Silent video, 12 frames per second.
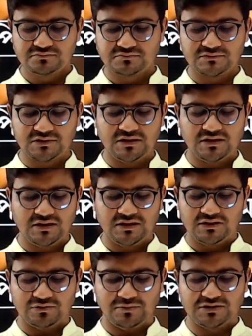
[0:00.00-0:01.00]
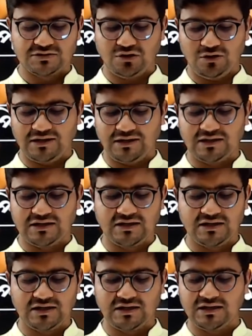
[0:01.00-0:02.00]
তোমাদের সবাইকে
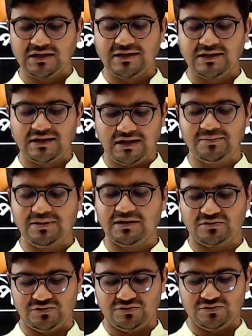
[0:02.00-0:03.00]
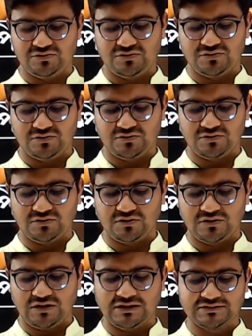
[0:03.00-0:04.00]
আবারও ক্লাসে যুক্ত
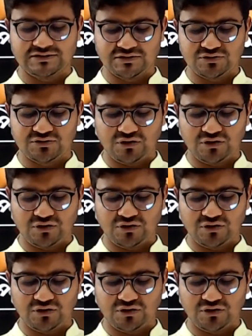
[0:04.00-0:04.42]
হওয়ার জন্য